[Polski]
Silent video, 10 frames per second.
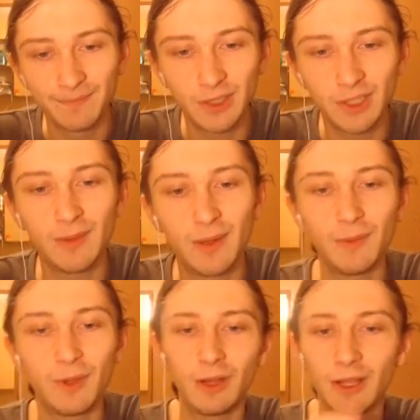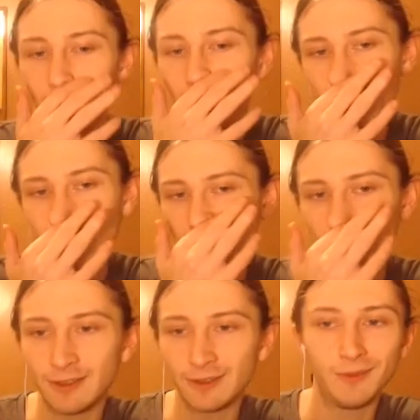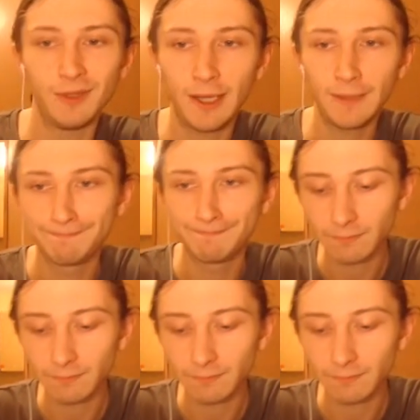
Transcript: No dobra, mamy kolejnego questa do zrobienia.